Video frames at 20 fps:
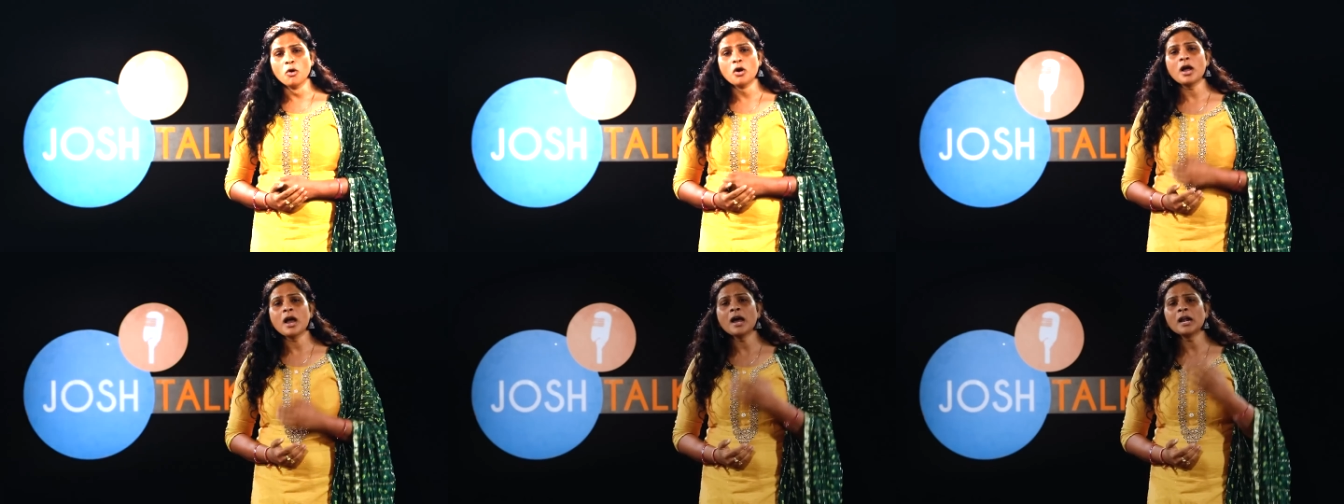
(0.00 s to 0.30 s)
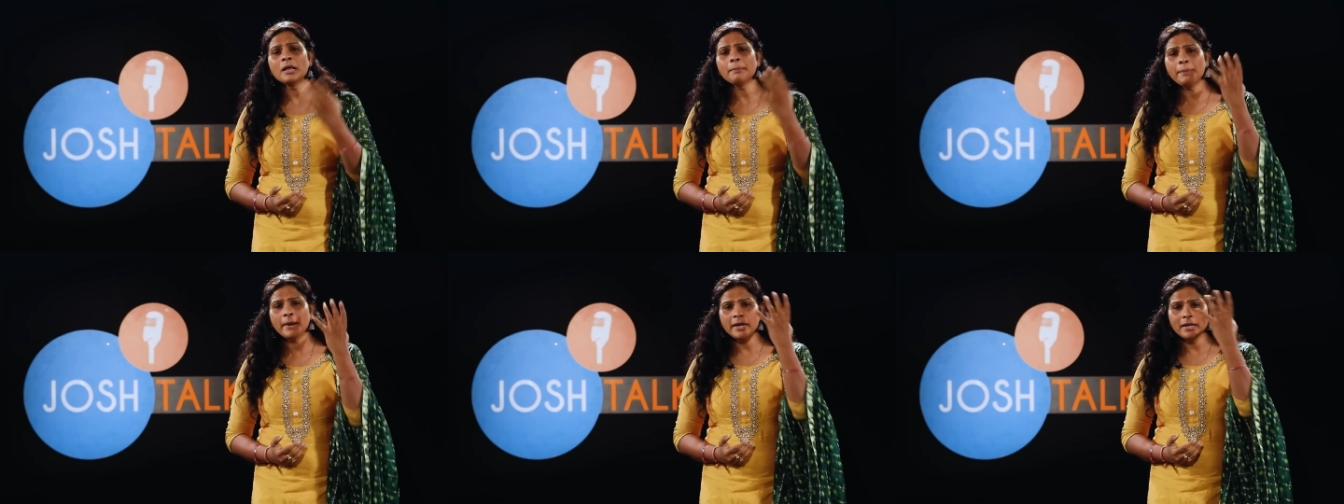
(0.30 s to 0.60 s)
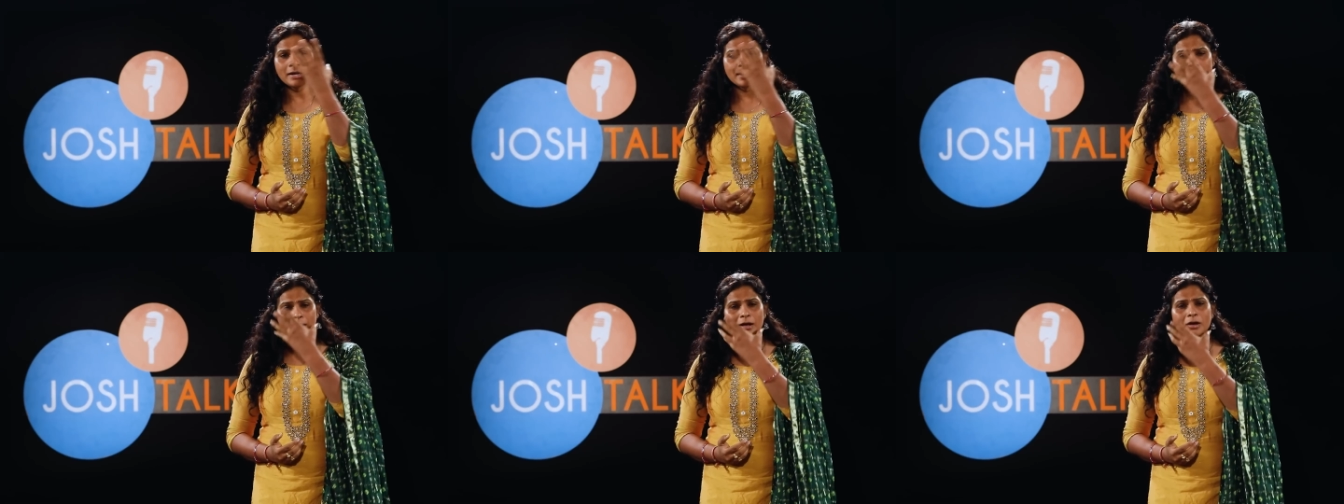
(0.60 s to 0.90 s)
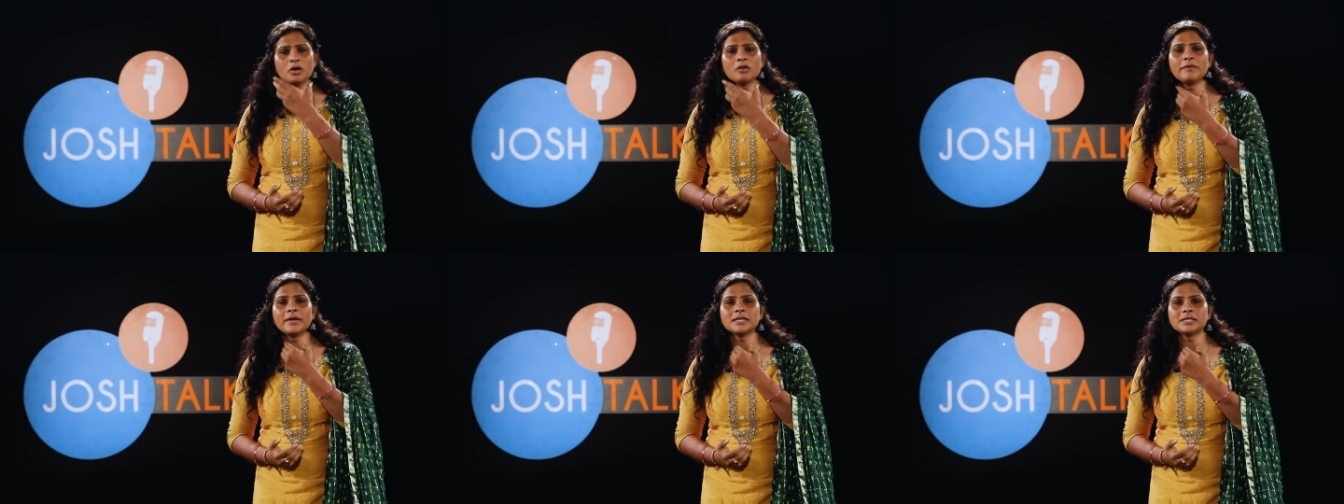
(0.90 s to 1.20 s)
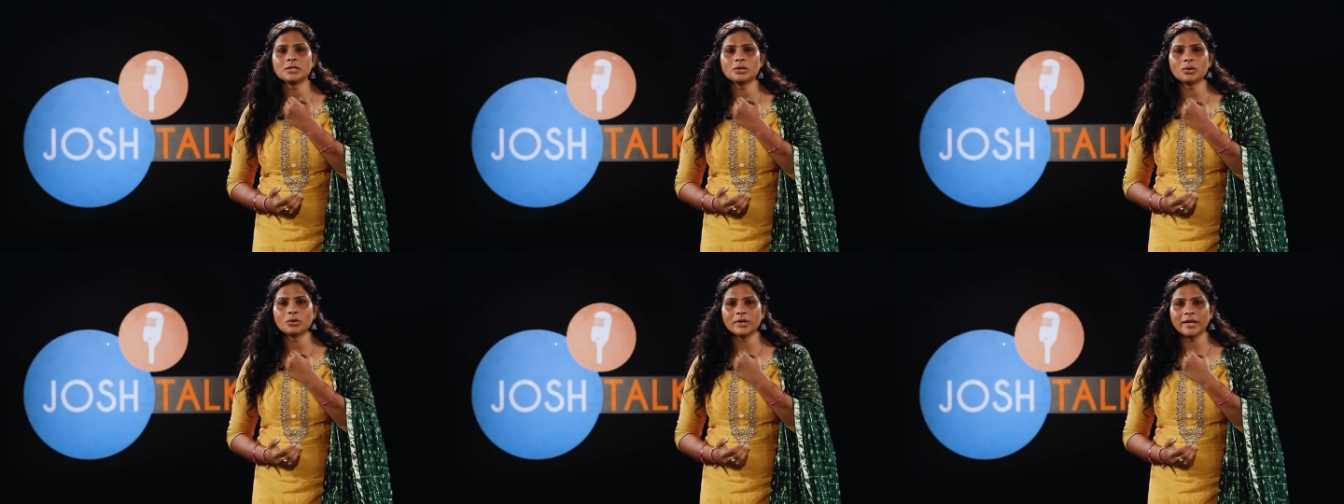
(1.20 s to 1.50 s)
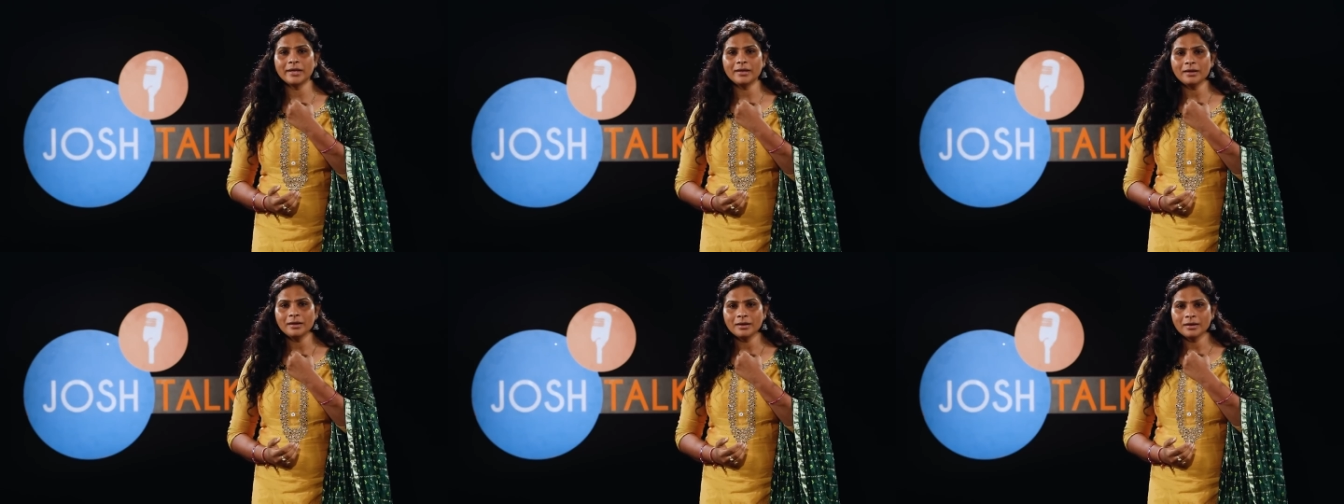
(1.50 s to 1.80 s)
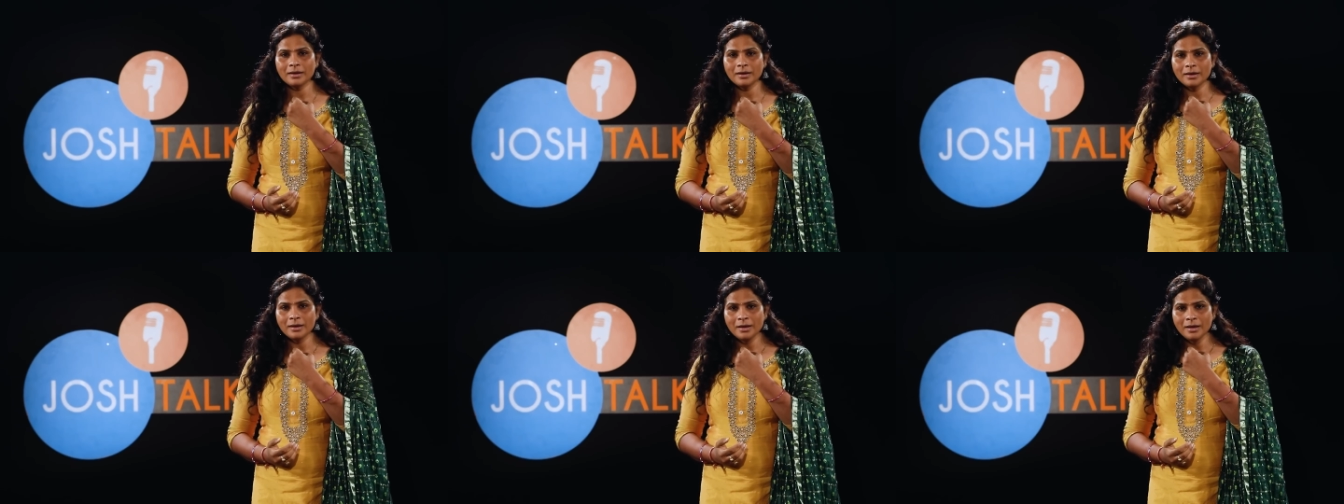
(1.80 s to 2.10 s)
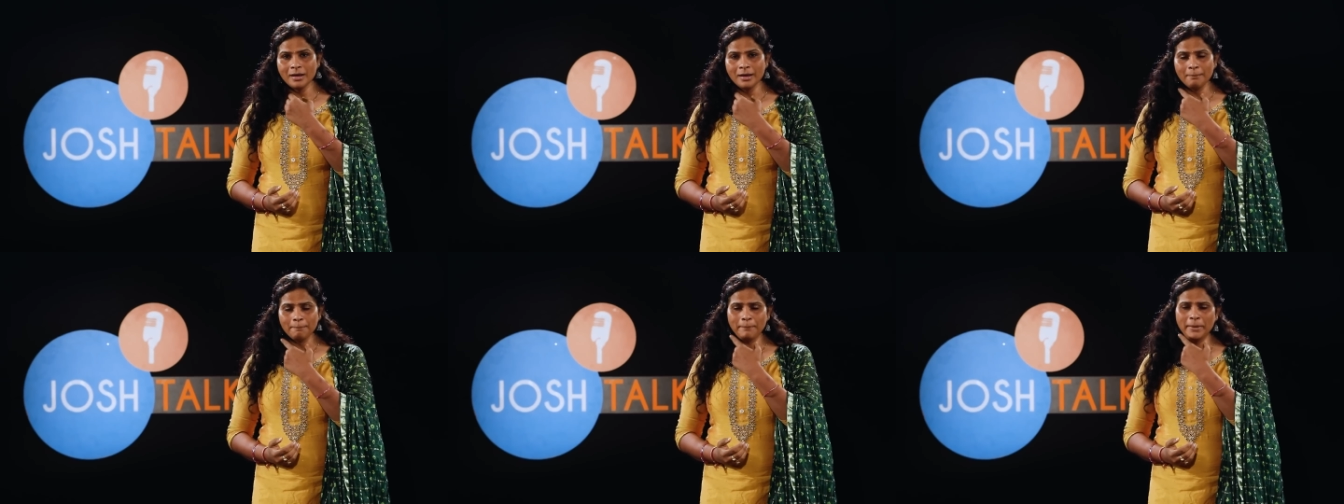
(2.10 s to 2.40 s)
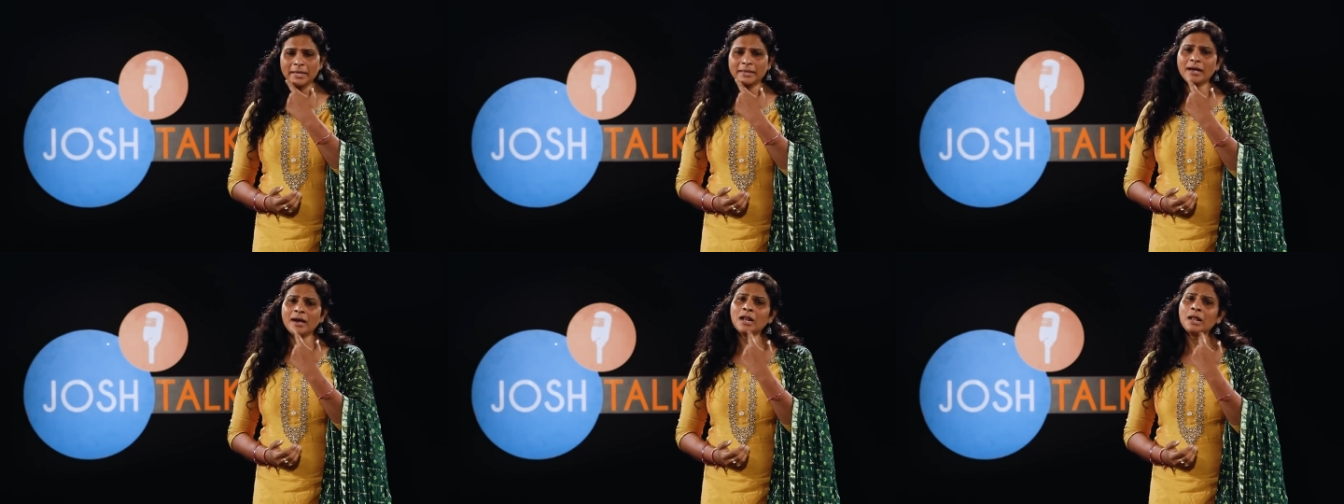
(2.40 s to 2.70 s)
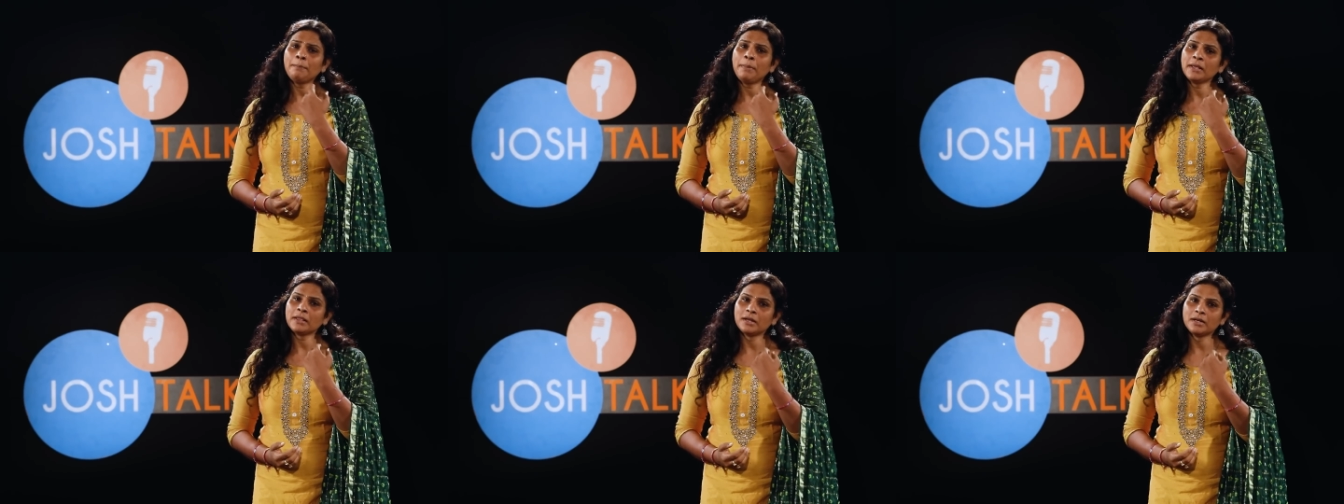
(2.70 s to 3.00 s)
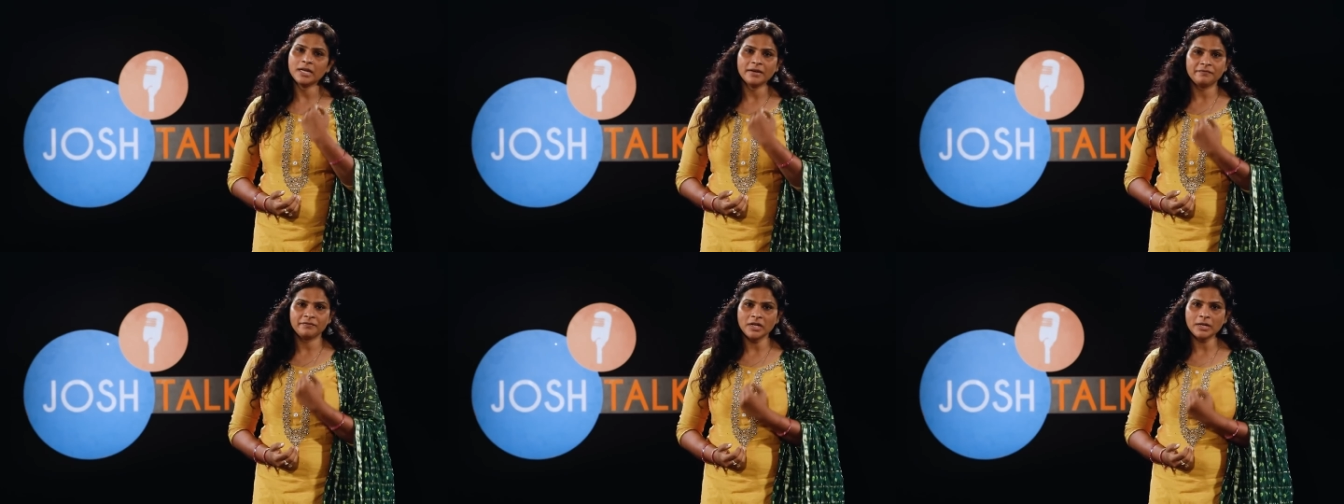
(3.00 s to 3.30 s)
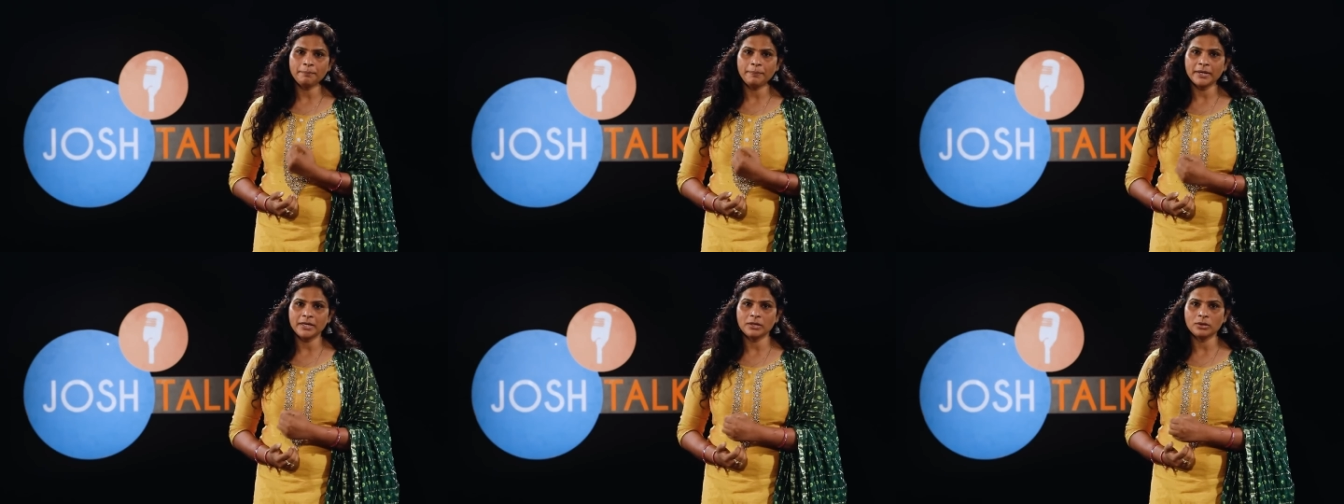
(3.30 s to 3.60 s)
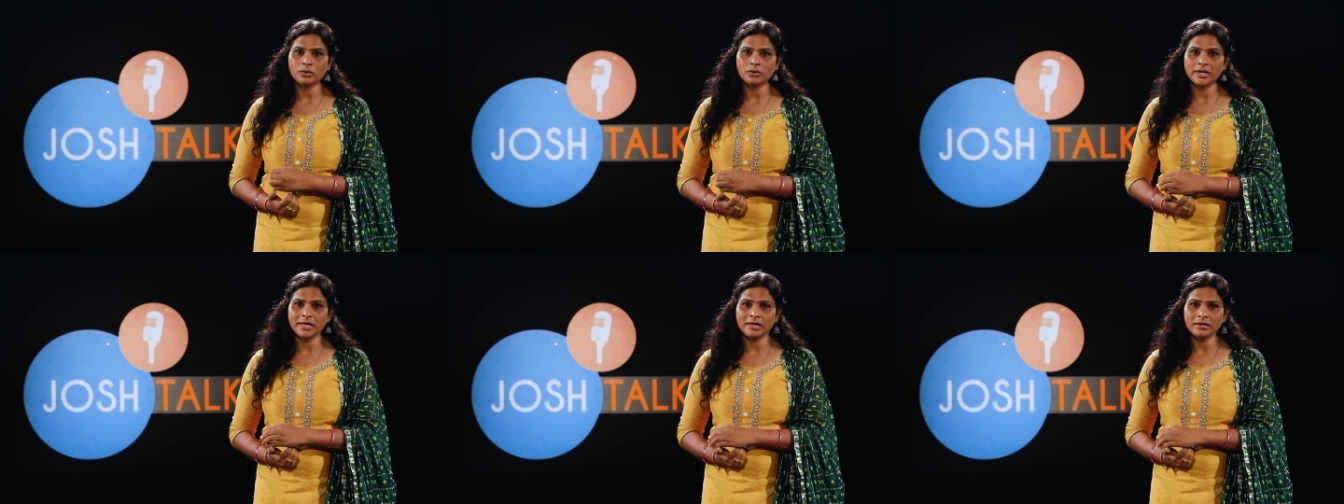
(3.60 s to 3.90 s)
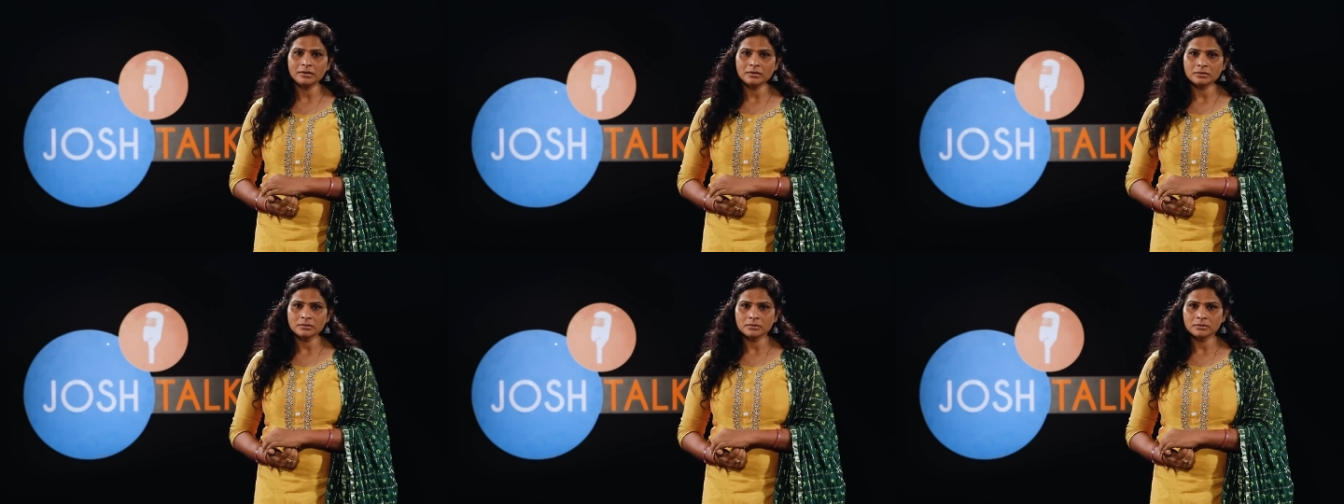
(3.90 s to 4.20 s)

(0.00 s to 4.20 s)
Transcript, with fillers: మొకానపైన రంగు వేసుకొని పెదాలపైన లిప్టిక్ పెట్టుకొని